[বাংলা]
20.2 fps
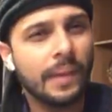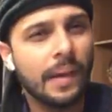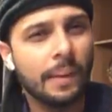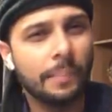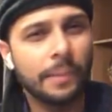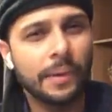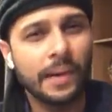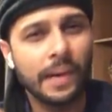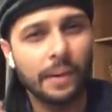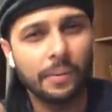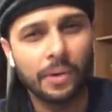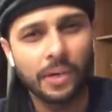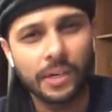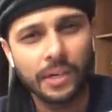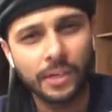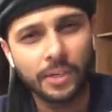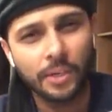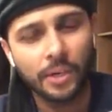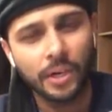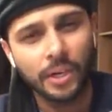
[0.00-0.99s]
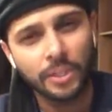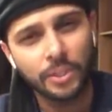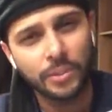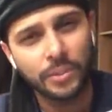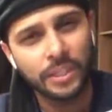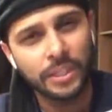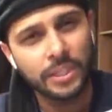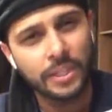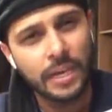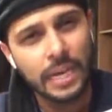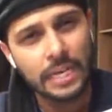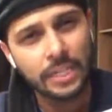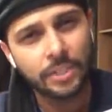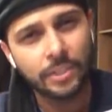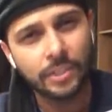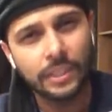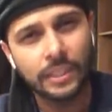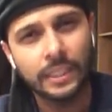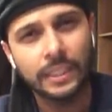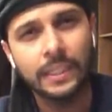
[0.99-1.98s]
আপনারা অ্যাওয়ার্ডেড করার জন্য
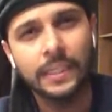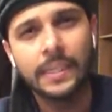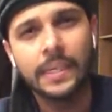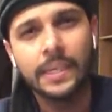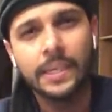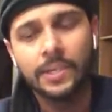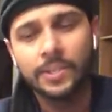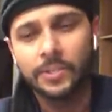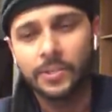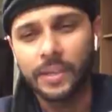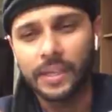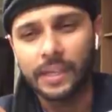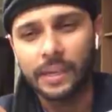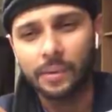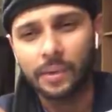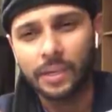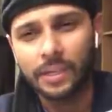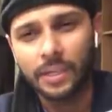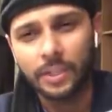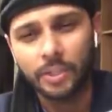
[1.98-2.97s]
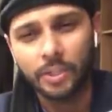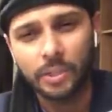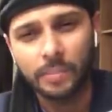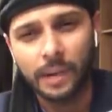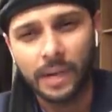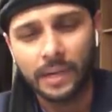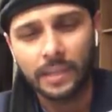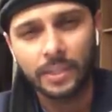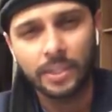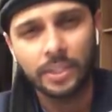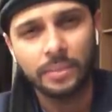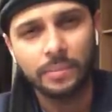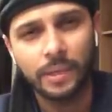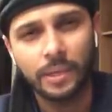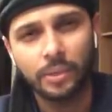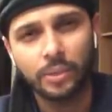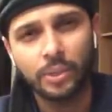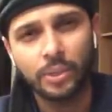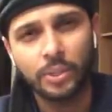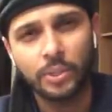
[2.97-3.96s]
ইন্টারন্যাশনালি সো এই অ্যাওয়ার্ডটা আসলে বাংলাদেশের
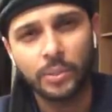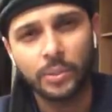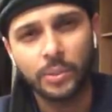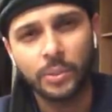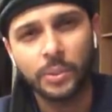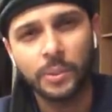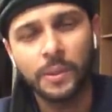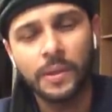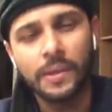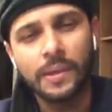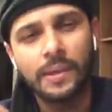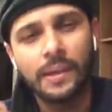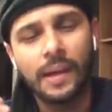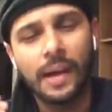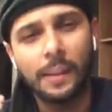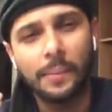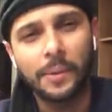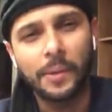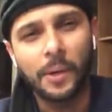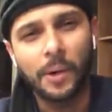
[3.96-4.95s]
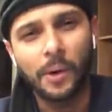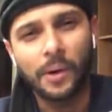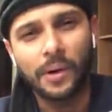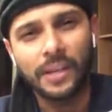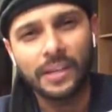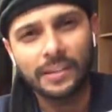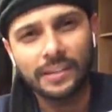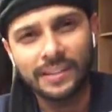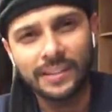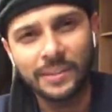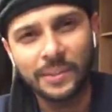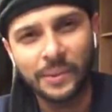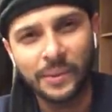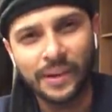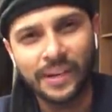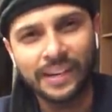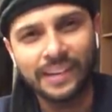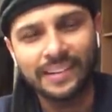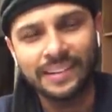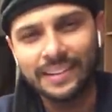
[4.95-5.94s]
মানুষের জন্য আমি অনেক দিন
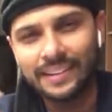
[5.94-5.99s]
ধরে